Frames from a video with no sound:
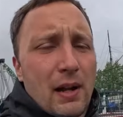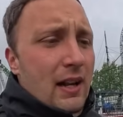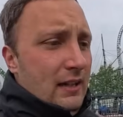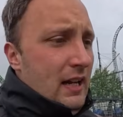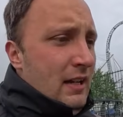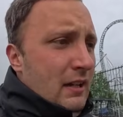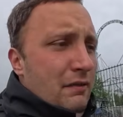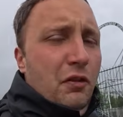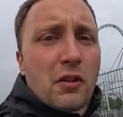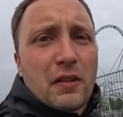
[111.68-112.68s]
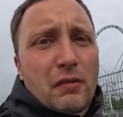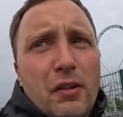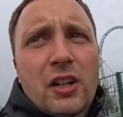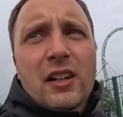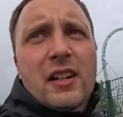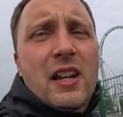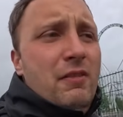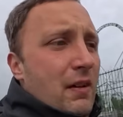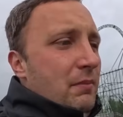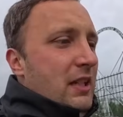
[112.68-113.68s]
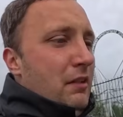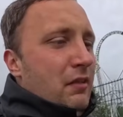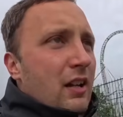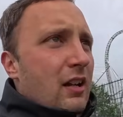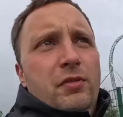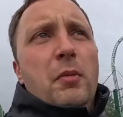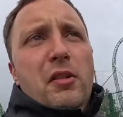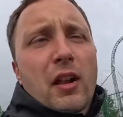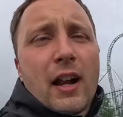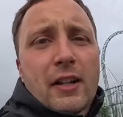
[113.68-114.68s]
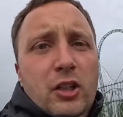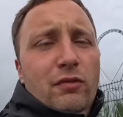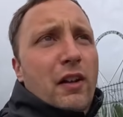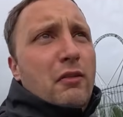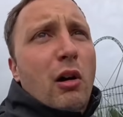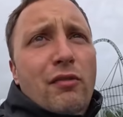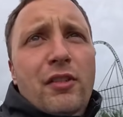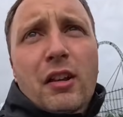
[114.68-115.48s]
Park voll wird es wahrscheinlich nicht. Wir haben Dienstag. Wir müssen eigentlich schon fast hoffen,